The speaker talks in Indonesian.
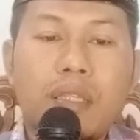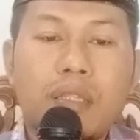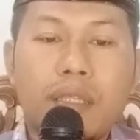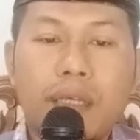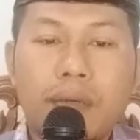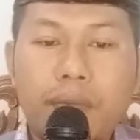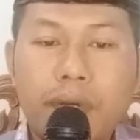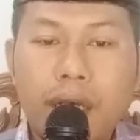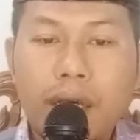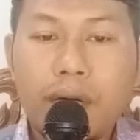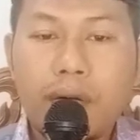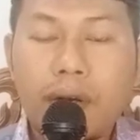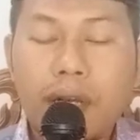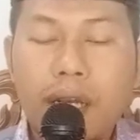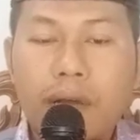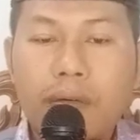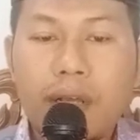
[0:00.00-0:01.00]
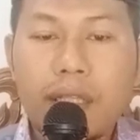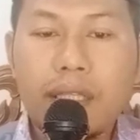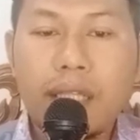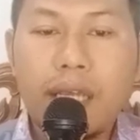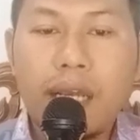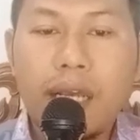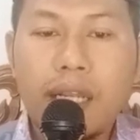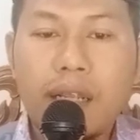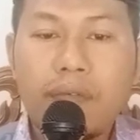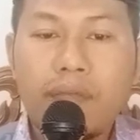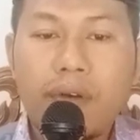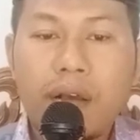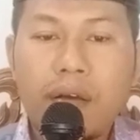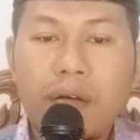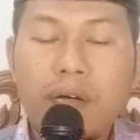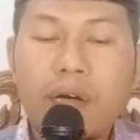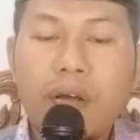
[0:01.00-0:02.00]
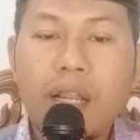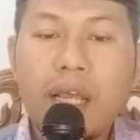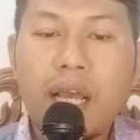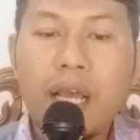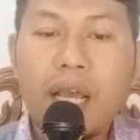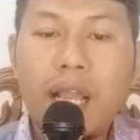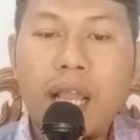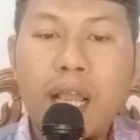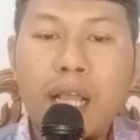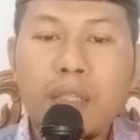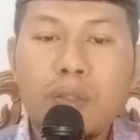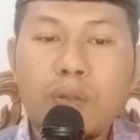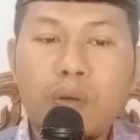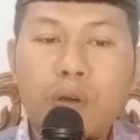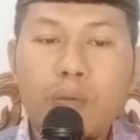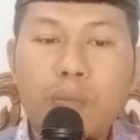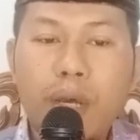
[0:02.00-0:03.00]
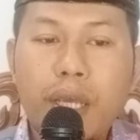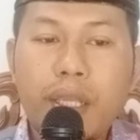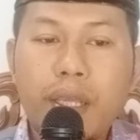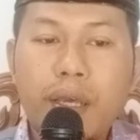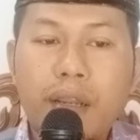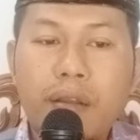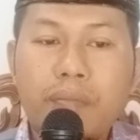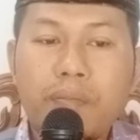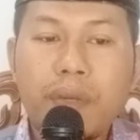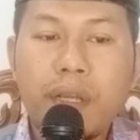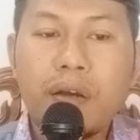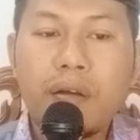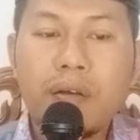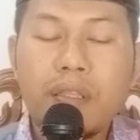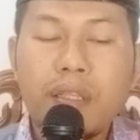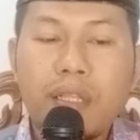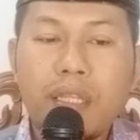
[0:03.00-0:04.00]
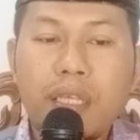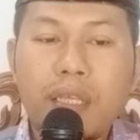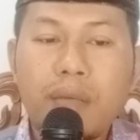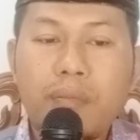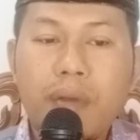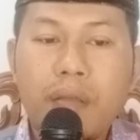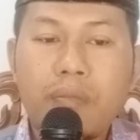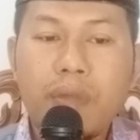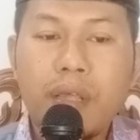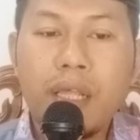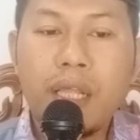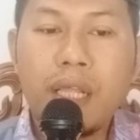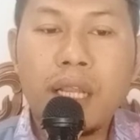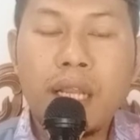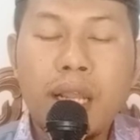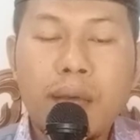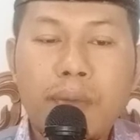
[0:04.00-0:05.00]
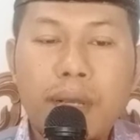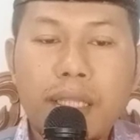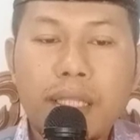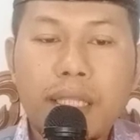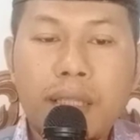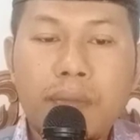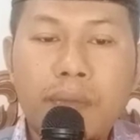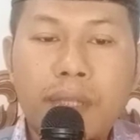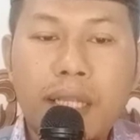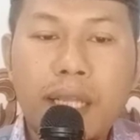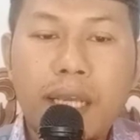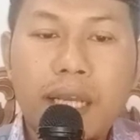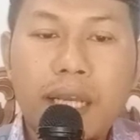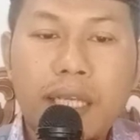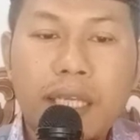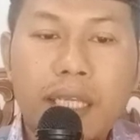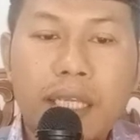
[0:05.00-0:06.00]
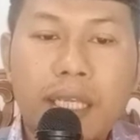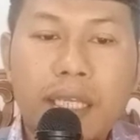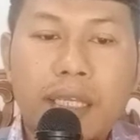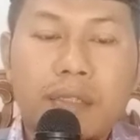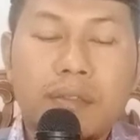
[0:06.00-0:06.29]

tabaraka wa ta'ala faqala ahaduhuma ya rabbi khudli lamati min akhi